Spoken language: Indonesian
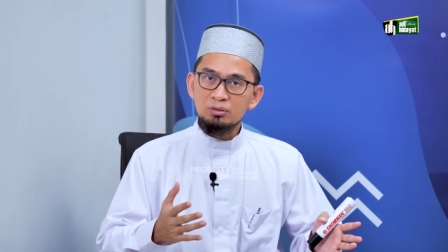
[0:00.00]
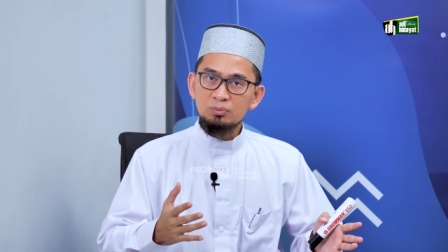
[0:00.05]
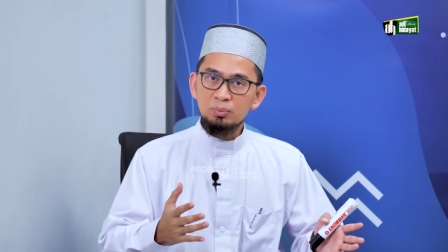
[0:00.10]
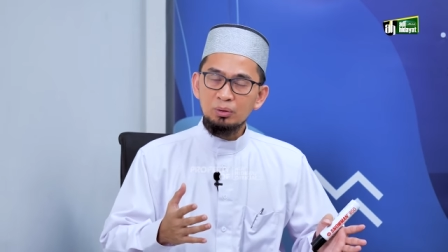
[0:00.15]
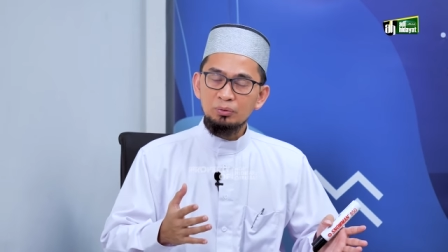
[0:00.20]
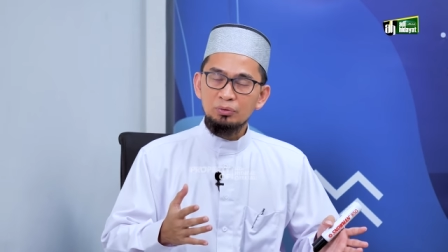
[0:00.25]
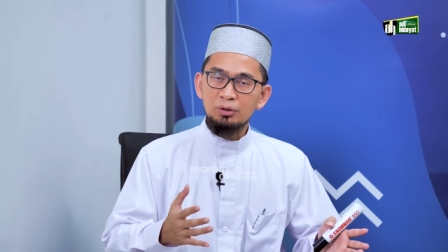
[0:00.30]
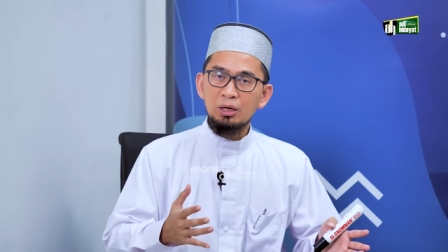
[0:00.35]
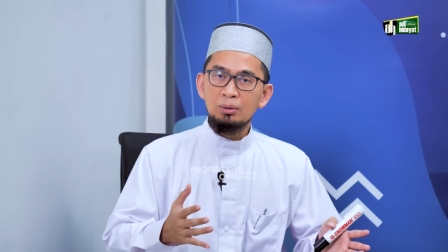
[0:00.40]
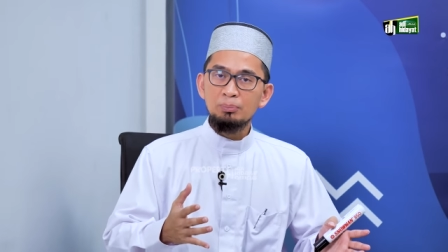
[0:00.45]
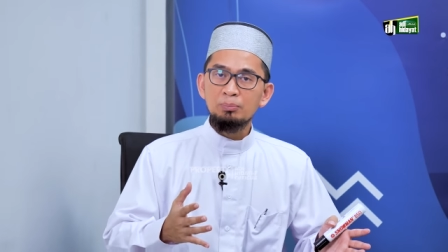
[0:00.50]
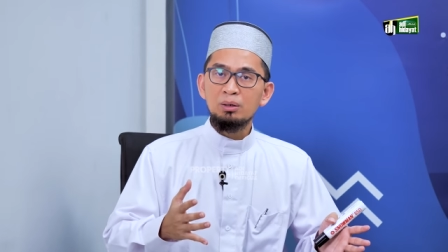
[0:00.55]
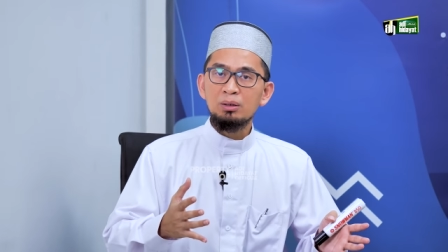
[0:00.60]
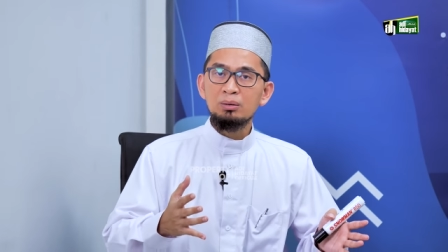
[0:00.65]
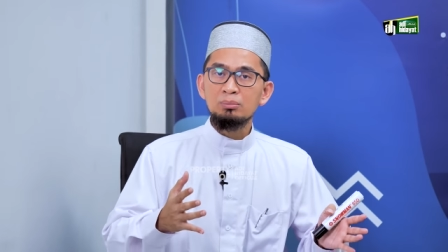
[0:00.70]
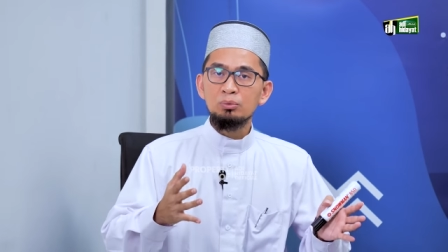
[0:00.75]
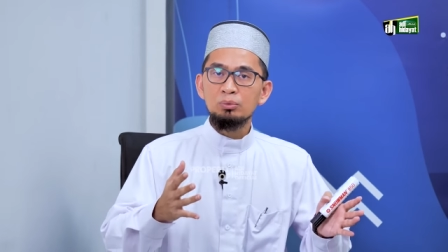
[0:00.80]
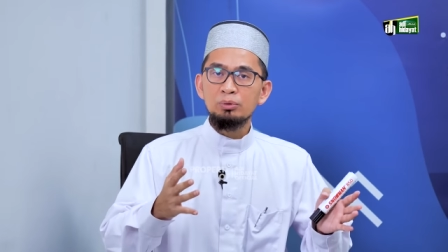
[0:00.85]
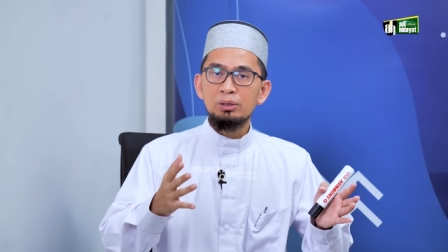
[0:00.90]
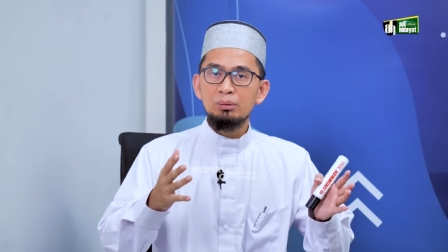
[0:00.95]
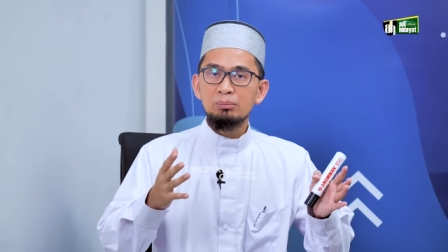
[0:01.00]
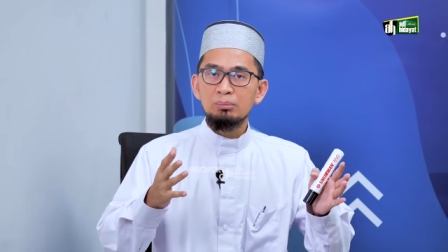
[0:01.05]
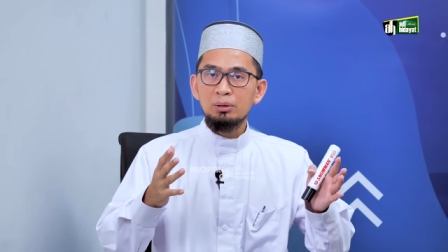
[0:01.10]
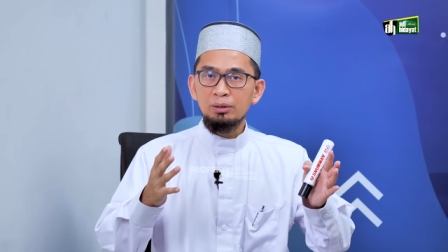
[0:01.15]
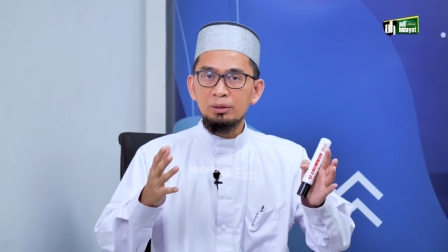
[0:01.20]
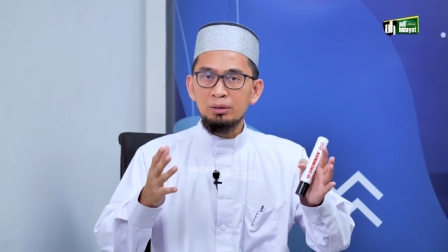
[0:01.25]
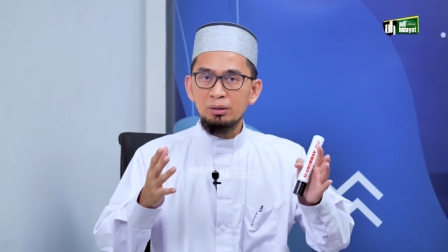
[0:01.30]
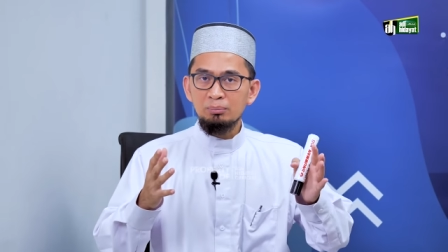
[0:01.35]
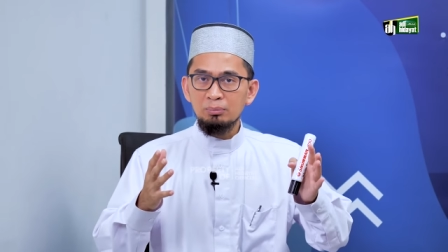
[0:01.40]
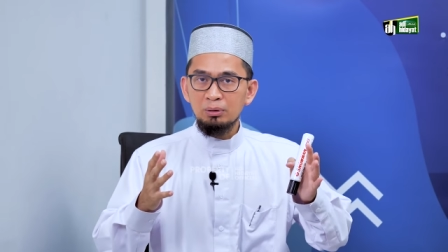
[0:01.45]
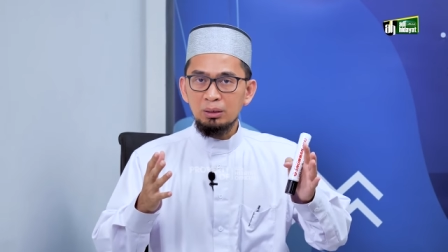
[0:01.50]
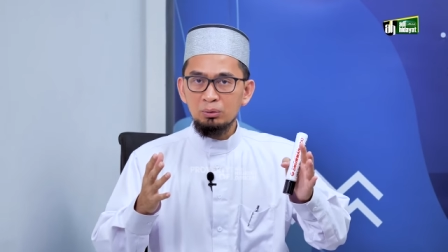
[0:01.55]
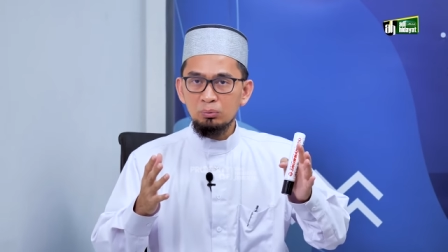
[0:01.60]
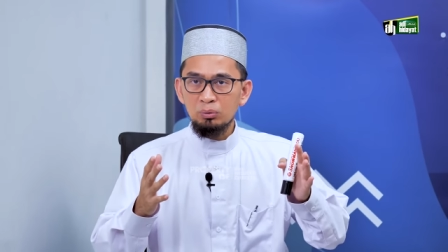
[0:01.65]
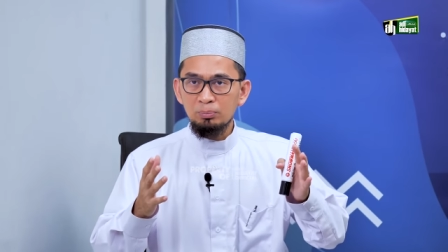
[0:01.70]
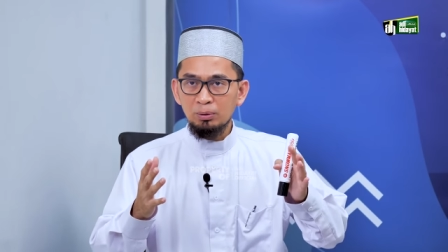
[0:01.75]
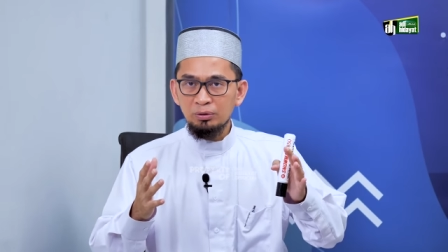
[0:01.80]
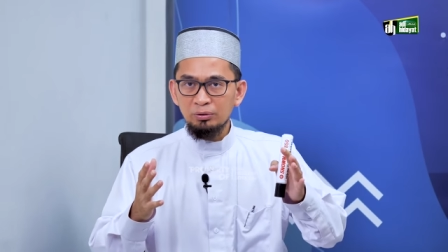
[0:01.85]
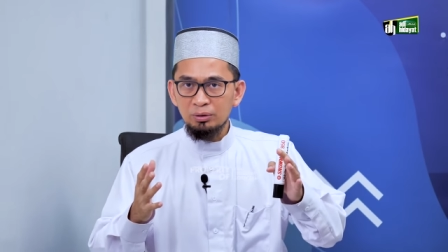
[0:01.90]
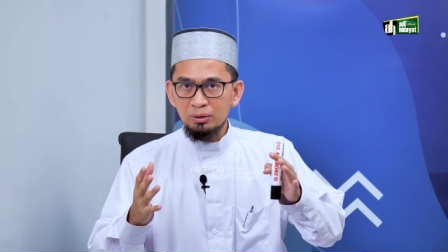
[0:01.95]
seperti apa kemudian mereka
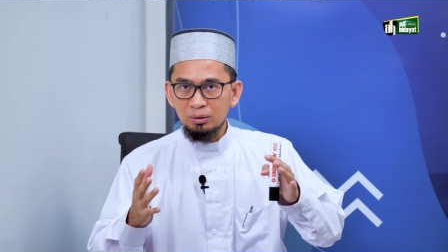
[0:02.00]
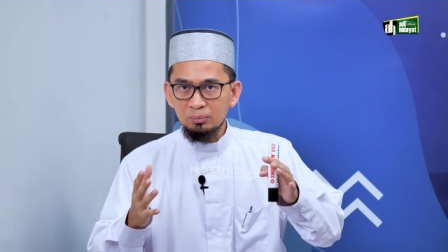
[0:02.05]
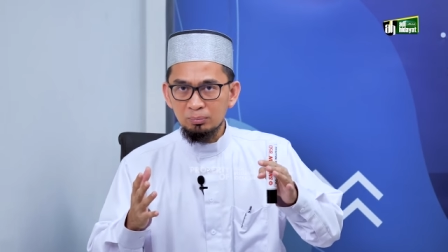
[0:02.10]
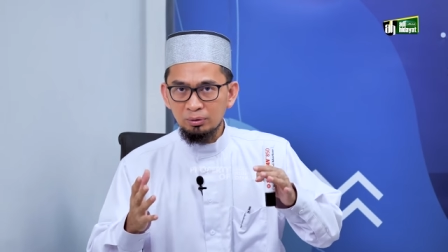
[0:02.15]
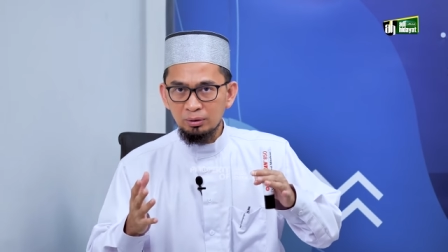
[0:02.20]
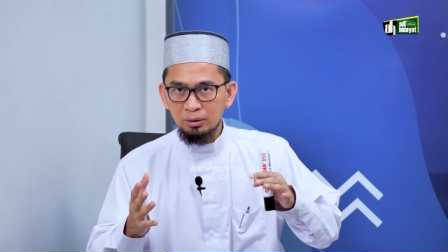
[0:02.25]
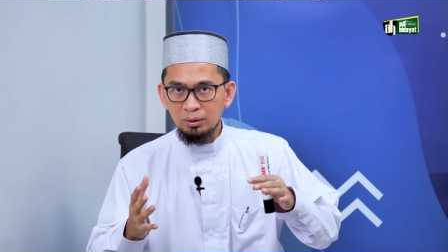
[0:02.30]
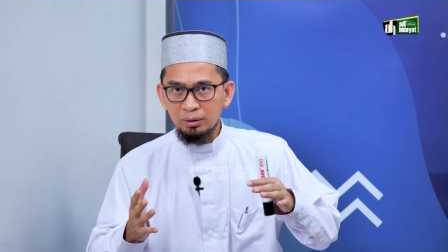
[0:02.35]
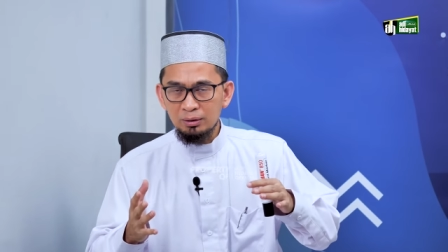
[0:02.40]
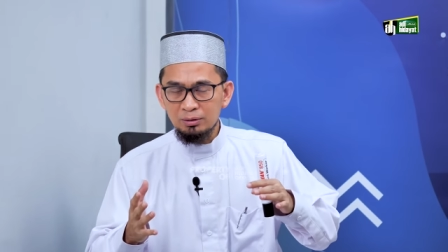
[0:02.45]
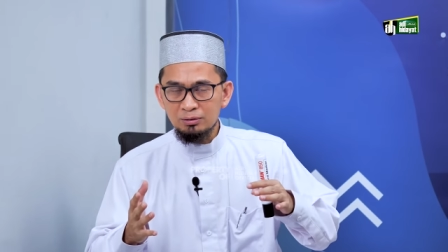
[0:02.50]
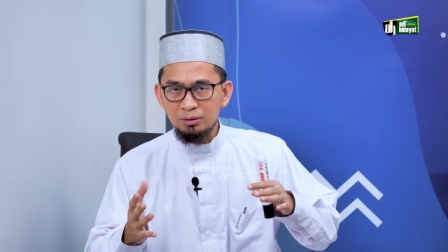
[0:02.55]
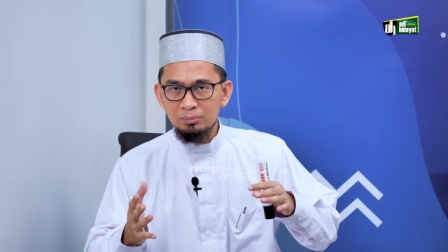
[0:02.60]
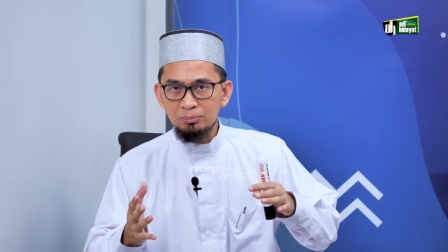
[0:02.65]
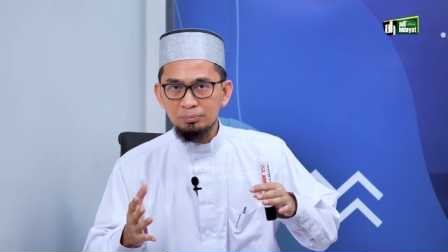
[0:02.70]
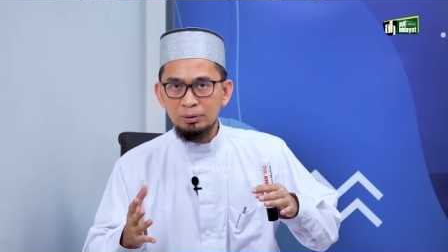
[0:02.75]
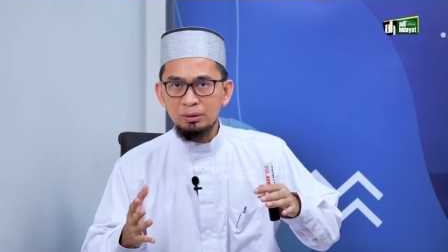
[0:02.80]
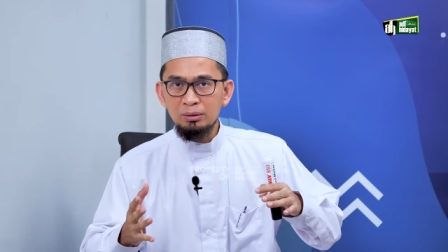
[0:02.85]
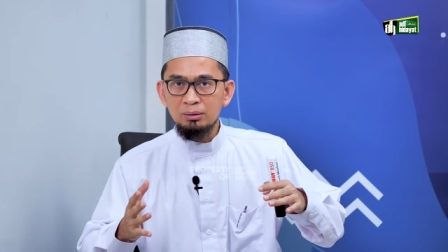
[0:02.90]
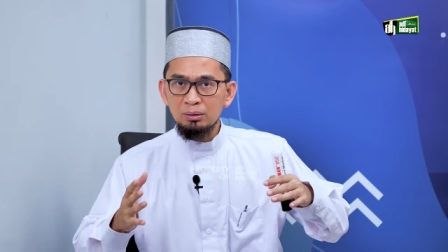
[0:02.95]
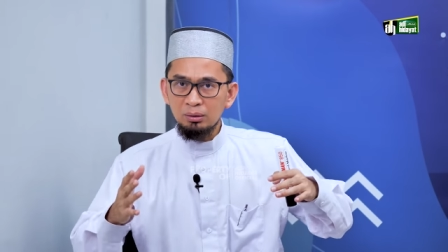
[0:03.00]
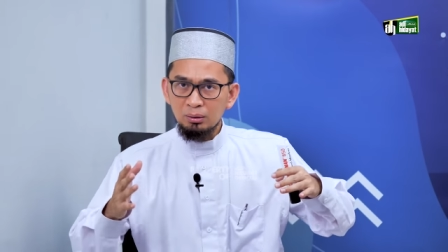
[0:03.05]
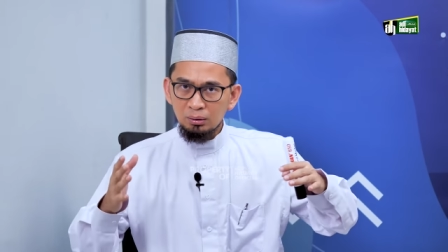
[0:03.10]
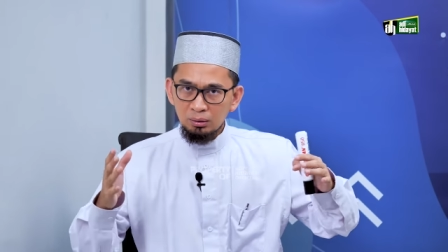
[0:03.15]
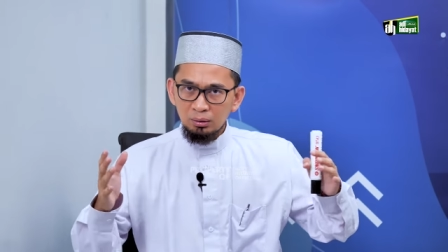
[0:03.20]
melalui perjalanan-perjalanan sampai